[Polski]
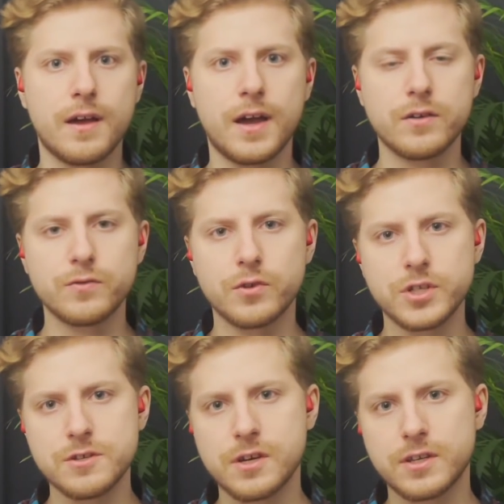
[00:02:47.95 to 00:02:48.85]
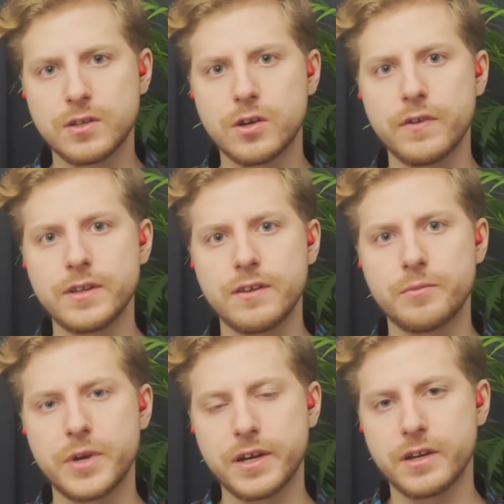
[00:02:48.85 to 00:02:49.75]
a równocześnie krytykowany
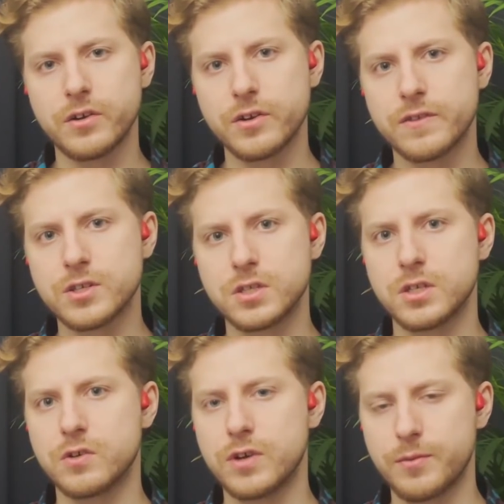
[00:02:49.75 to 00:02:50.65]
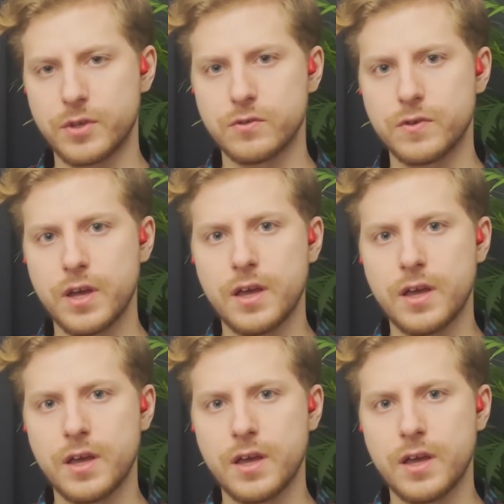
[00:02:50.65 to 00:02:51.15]
jest brak rygorystycznych regulaminów.